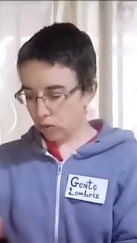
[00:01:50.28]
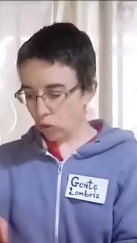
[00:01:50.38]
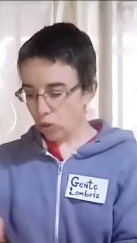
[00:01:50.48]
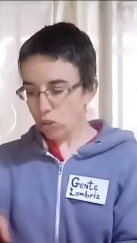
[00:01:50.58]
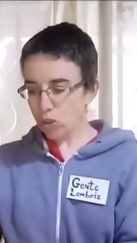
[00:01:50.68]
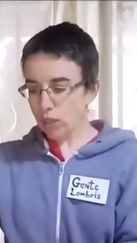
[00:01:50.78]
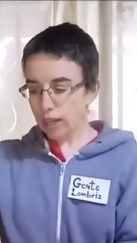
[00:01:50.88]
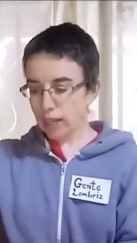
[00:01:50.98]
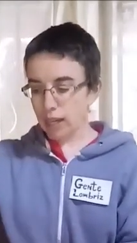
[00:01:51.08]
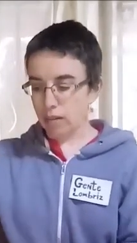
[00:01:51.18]
todo esto
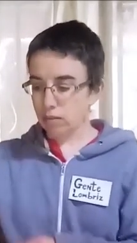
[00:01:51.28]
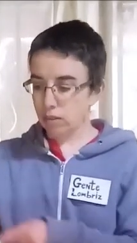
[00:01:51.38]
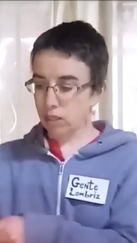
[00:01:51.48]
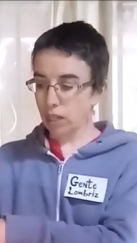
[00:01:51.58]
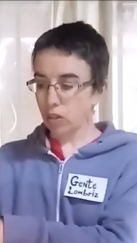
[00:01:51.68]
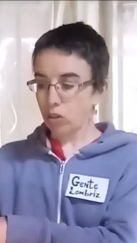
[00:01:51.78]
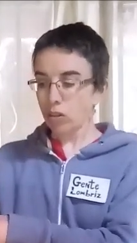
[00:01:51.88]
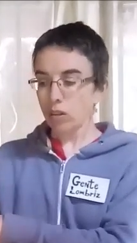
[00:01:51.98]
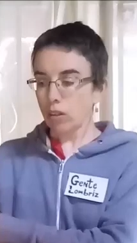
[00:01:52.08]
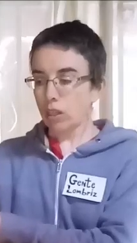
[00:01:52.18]
estaría seco,
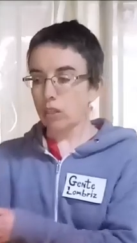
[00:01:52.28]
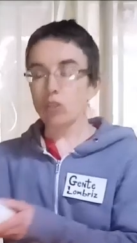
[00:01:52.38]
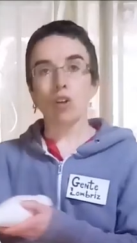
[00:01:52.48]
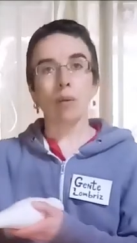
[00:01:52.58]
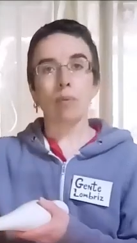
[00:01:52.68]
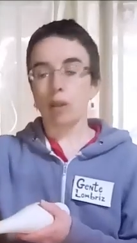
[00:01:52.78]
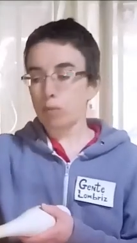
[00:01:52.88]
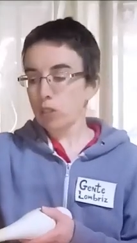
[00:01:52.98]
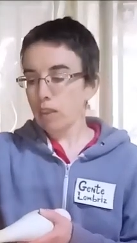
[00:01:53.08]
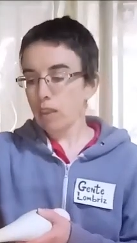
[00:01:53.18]
entonces lo que
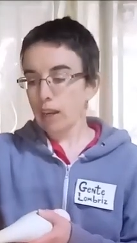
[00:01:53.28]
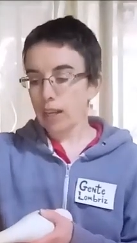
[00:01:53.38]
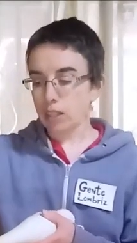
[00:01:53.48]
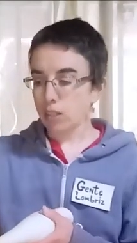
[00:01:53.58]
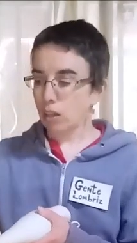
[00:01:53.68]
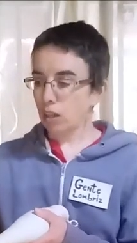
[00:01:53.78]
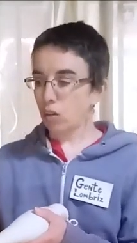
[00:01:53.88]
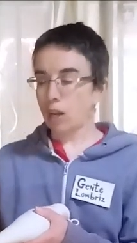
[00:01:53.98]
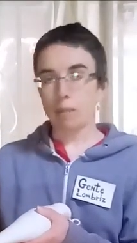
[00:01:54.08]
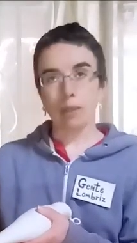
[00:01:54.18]
podemos hacer es
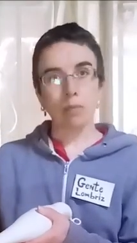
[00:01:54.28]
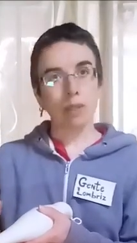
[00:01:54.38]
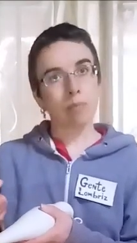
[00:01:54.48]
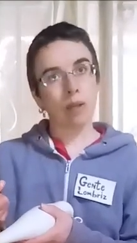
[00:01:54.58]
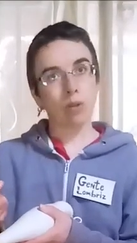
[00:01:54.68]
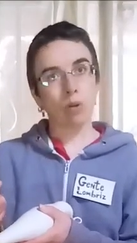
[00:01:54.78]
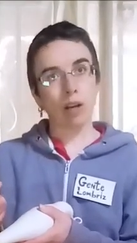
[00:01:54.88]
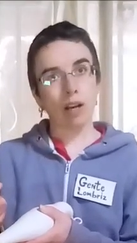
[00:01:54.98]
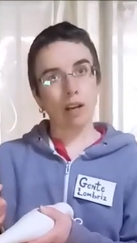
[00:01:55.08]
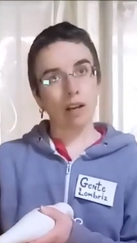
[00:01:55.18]
con la misma
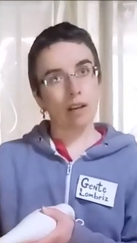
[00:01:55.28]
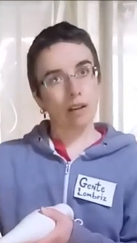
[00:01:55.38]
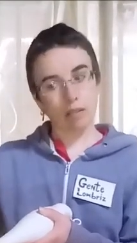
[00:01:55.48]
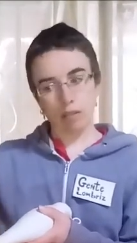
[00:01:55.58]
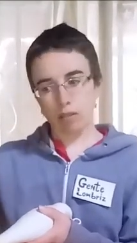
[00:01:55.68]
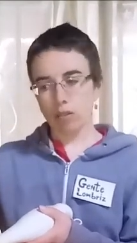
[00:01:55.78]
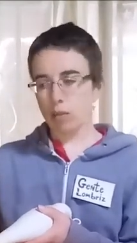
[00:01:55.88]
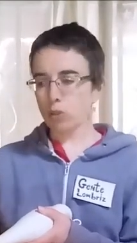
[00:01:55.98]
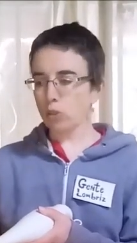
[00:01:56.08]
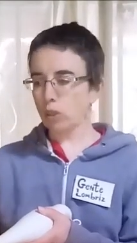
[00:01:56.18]
espátula que
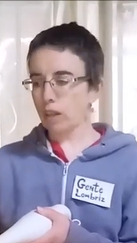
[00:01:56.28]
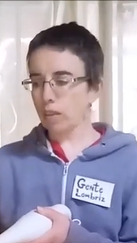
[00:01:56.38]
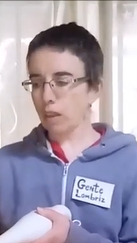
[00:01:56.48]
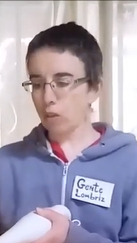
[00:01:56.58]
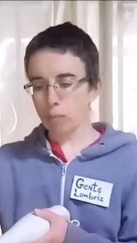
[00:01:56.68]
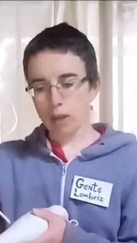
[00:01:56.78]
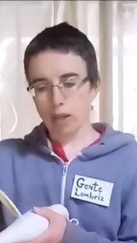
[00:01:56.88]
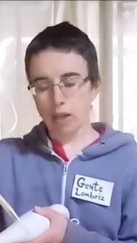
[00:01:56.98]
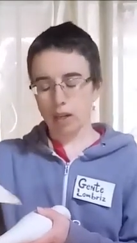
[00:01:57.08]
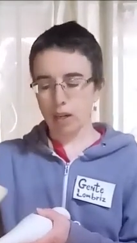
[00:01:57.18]
hemos utilizado
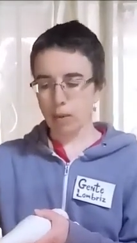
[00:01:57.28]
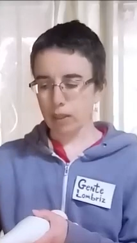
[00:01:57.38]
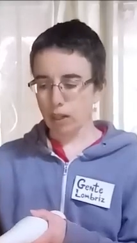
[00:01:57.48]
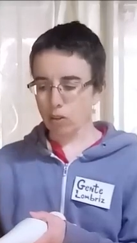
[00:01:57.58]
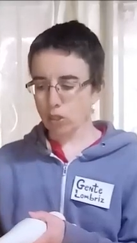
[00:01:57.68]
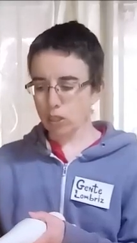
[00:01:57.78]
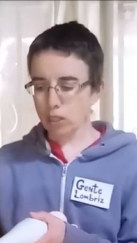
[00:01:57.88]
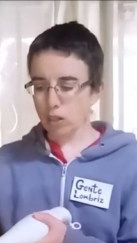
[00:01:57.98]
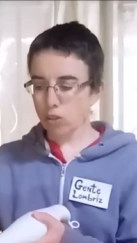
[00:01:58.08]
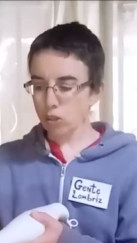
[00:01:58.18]
para rebañar los
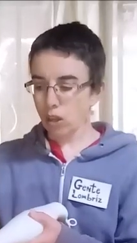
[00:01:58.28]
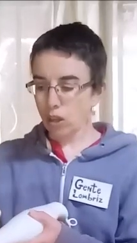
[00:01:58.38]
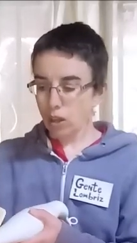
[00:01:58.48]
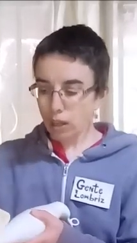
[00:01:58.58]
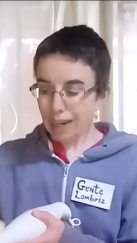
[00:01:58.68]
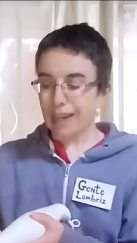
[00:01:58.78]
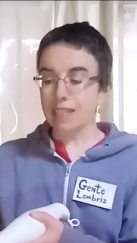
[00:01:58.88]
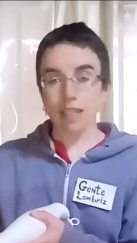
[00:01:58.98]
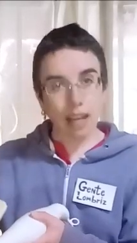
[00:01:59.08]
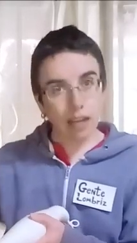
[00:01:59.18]
cacharros,
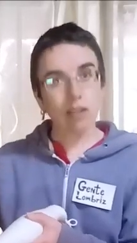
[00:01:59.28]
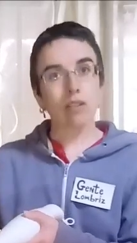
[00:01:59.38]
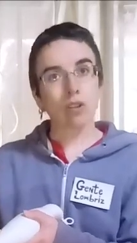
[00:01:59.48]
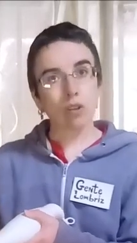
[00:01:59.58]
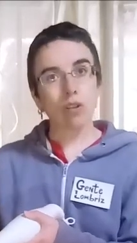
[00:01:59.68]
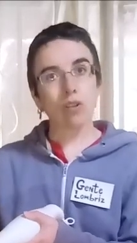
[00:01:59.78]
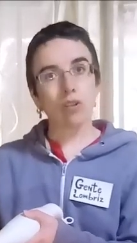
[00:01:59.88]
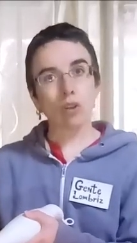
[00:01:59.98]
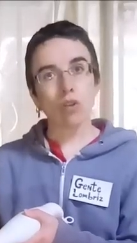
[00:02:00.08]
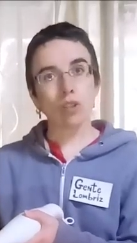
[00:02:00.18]
rascar
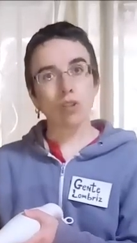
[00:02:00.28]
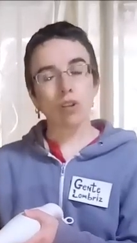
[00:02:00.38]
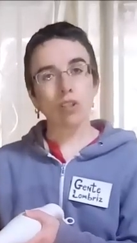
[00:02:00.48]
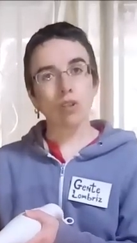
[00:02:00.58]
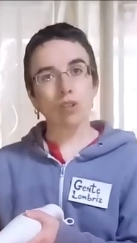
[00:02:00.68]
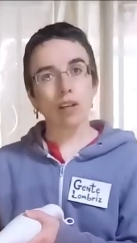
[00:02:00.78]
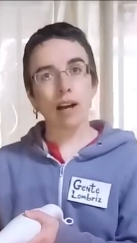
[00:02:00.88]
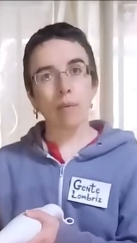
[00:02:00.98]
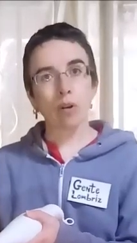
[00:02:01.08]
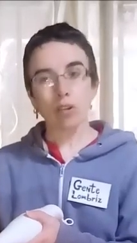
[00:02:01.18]
todos esos restos de
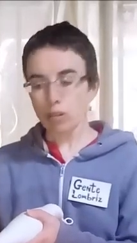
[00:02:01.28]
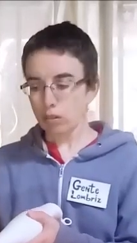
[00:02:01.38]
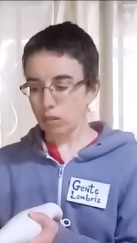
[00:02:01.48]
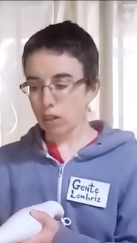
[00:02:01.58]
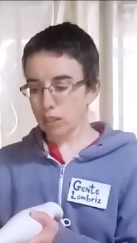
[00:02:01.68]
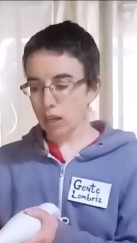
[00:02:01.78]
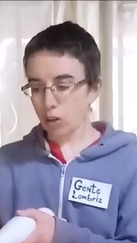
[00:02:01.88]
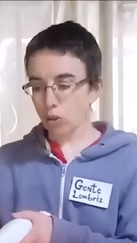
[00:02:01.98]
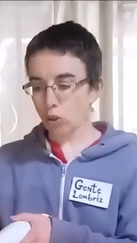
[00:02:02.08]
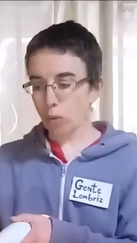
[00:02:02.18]
jabón,
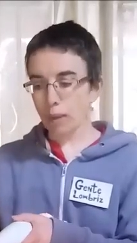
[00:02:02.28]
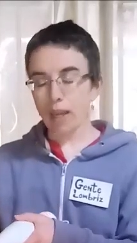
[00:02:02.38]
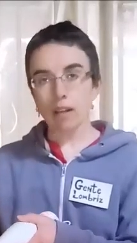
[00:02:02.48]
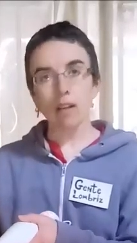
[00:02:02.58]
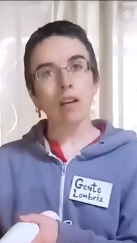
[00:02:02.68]
rascarlo todo bien,